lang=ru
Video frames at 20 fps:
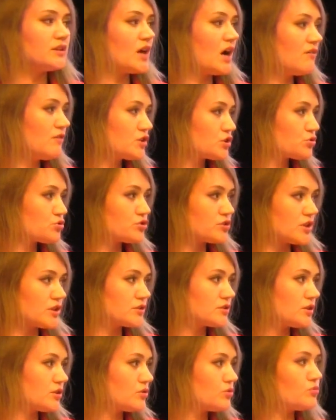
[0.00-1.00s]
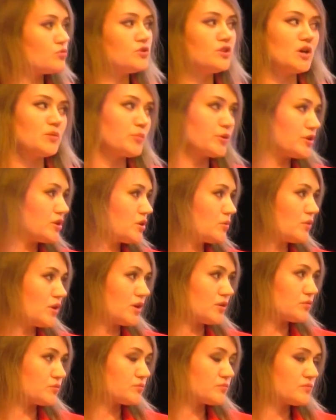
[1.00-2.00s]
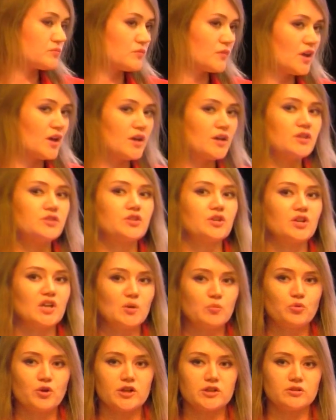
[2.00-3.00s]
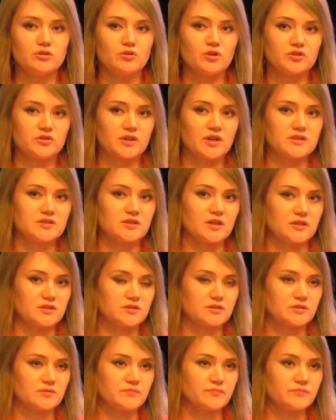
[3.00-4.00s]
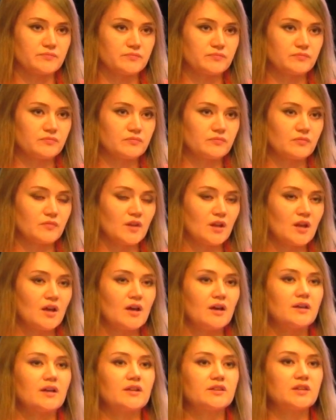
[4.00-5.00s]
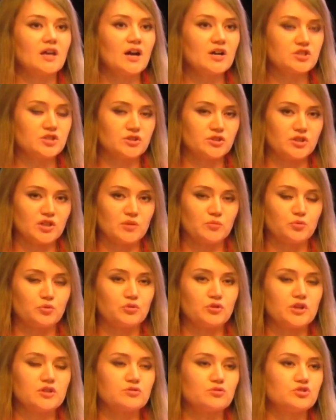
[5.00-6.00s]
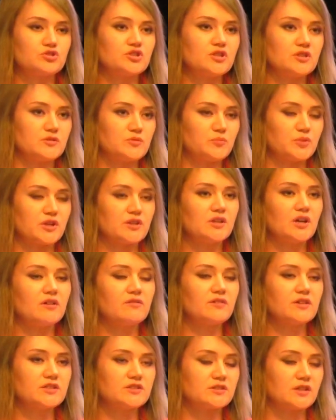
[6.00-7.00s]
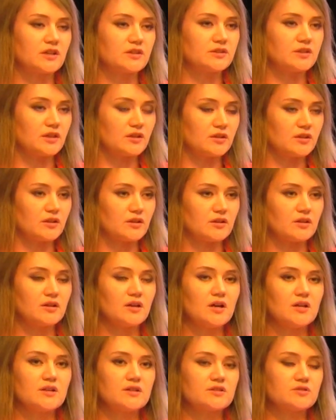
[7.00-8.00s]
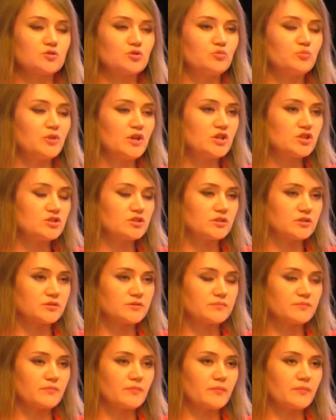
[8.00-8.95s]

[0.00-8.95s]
я вашу стратегию не принимаю и требую от нее отказаться. Я также требую изучить передовые стратегии зарубежных